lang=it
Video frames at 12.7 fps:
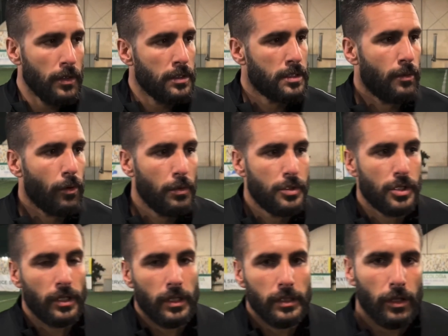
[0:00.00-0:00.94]
stiamo
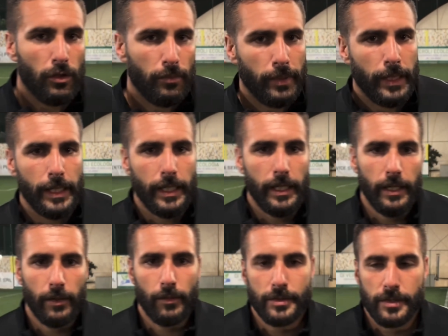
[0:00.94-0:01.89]
cominciando andando bene
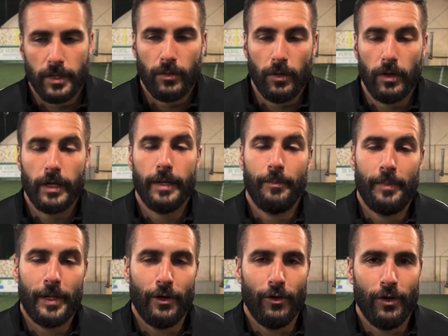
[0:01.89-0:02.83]
e questo è quello che
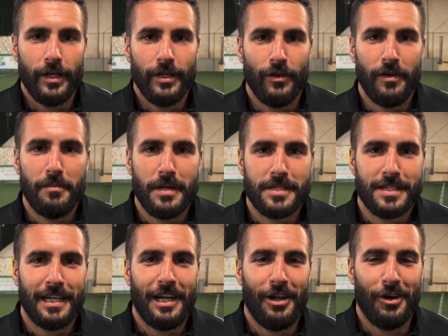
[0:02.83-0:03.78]
per noi dovrebbe
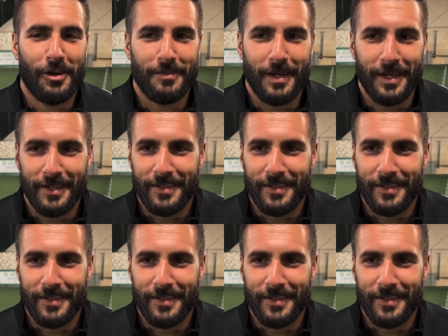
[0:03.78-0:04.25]
essere la norma.